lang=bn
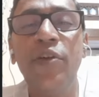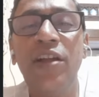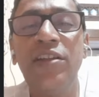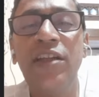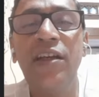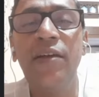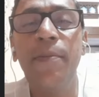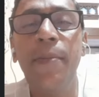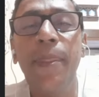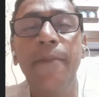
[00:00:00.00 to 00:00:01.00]
করা যায়
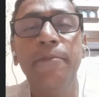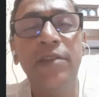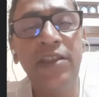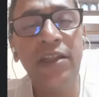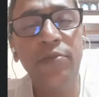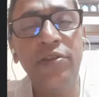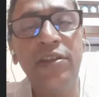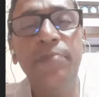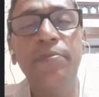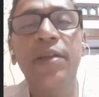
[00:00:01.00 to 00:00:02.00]
নিজের
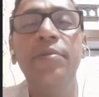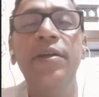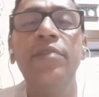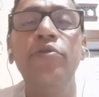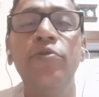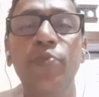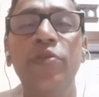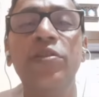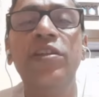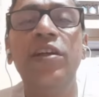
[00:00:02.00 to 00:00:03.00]
মধ্যে প্রেমের
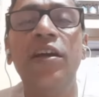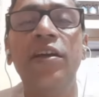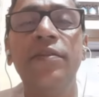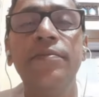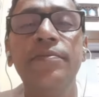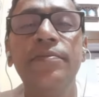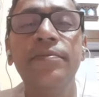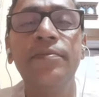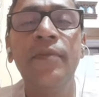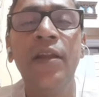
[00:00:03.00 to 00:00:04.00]
উৎপত্তি হয়
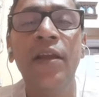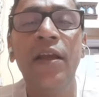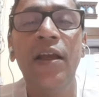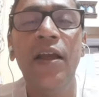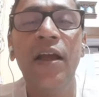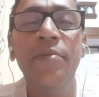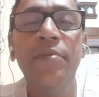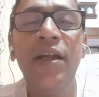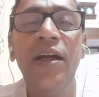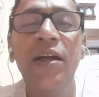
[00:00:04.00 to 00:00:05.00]

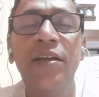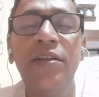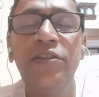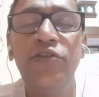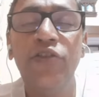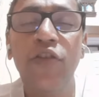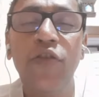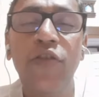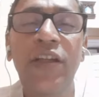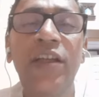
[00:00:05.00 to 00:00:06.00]
আমরা
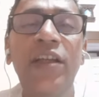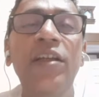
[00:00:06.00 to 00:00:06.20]
যখনই